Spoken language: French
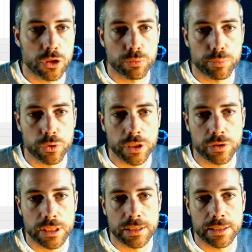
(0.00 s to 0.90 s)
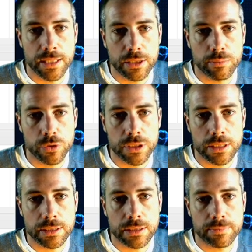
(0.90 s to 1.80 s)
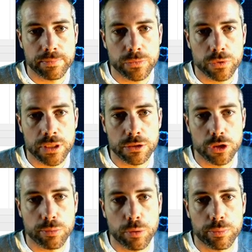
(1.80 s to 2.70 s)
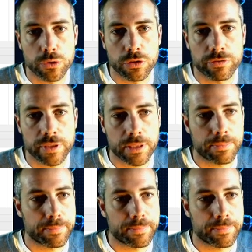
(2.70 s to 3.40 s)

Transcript: je peux réutiliser directement celle-ci. Donc c'est ce que je propose de faire.